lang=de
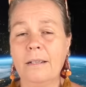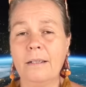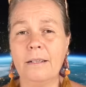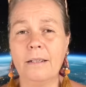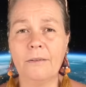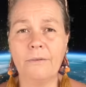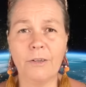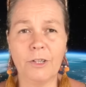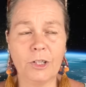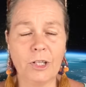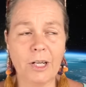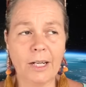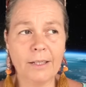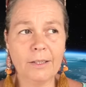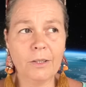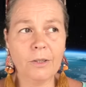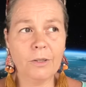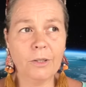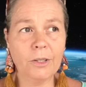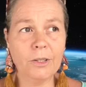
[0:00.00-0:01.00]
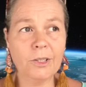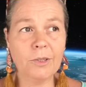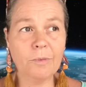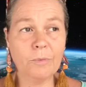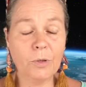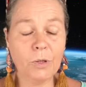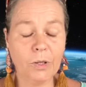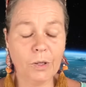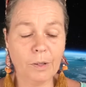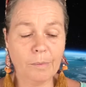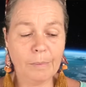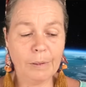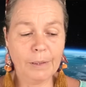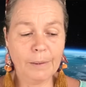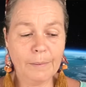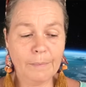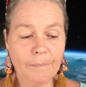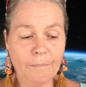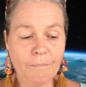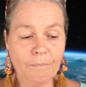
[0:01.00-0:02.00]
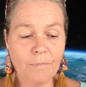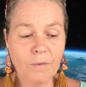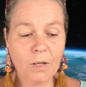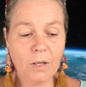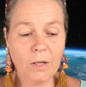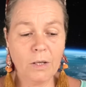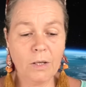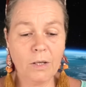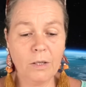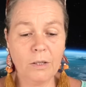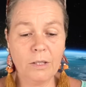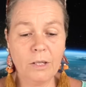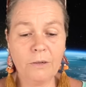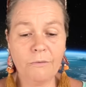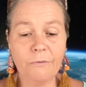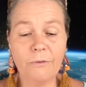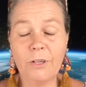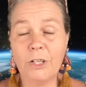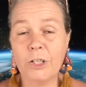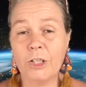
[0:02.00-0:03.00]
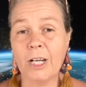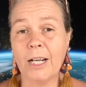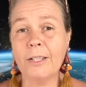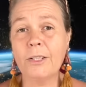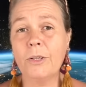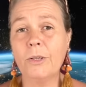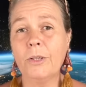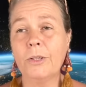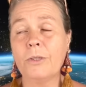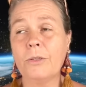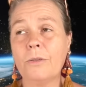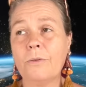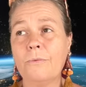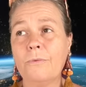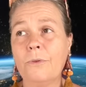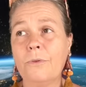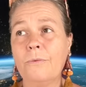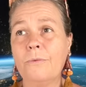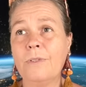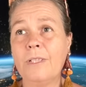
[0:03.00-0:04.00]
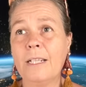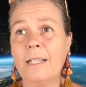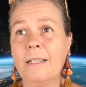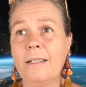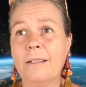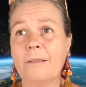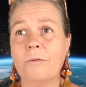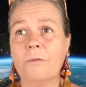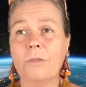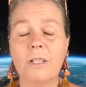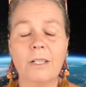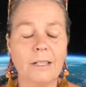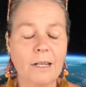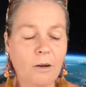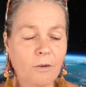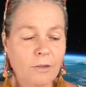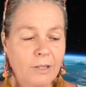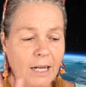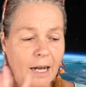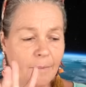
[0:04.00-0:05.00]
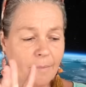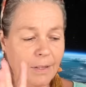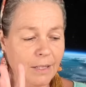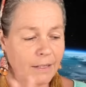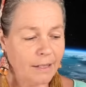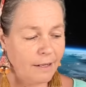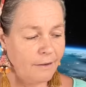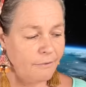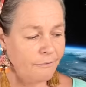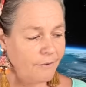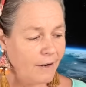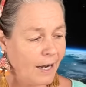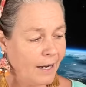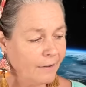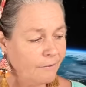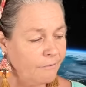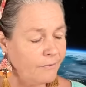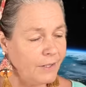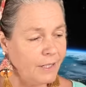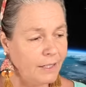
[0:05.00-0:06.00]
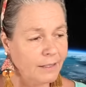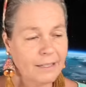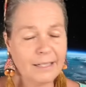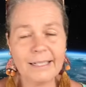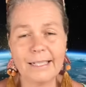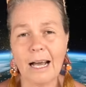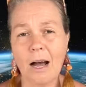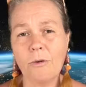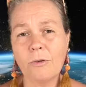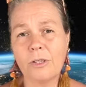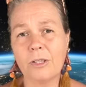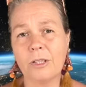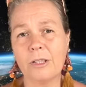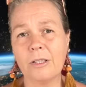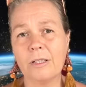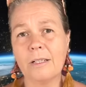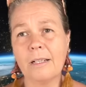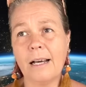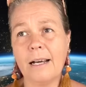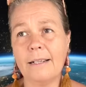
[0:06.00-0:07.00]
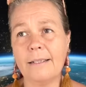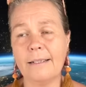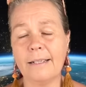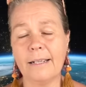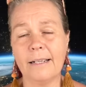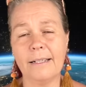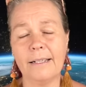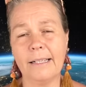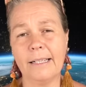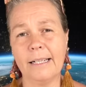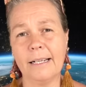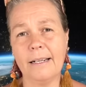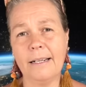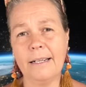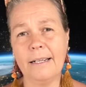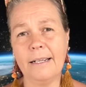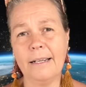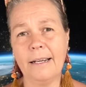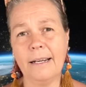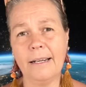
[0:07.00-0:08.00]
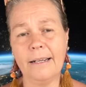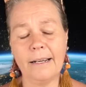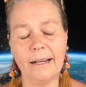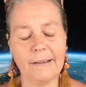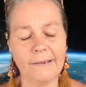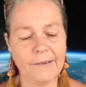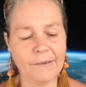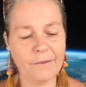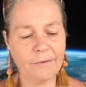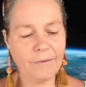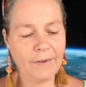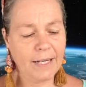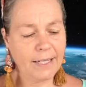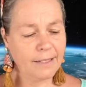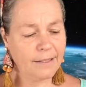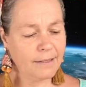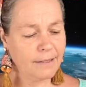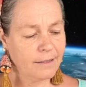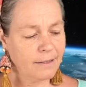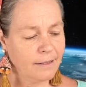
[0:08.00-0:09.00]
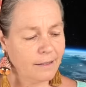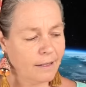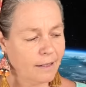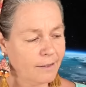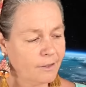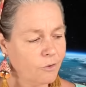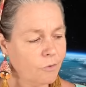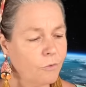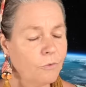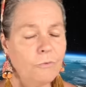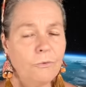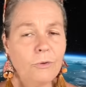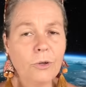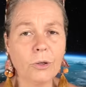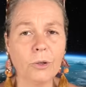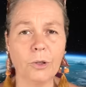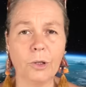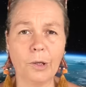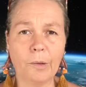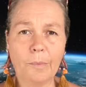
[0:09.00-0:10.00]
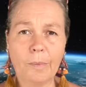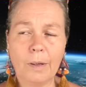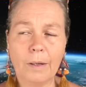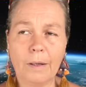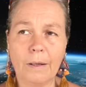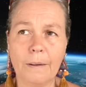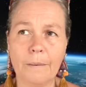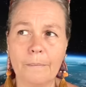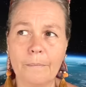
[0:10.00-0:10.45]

Der Verstand gehört zum Körper, der Verstand gehört zu den fünf Sinnen und genau damit erfahren wir das Außen als eine Realität, als fest, als unverrückbar.